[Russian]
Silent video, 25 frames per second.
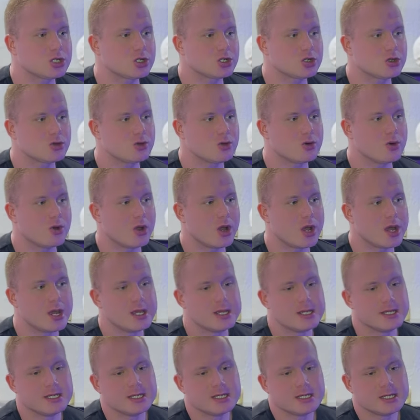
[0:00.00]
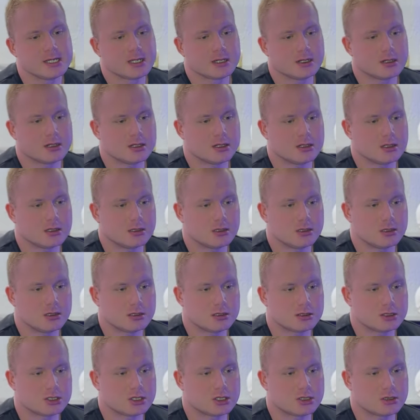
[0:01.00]
что
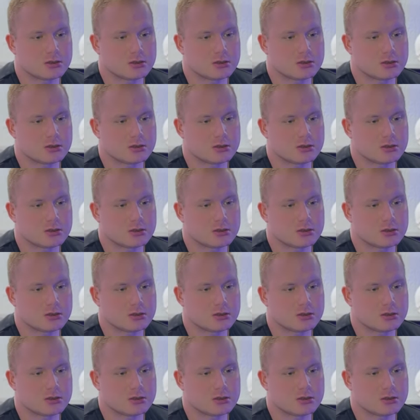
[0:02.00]
э,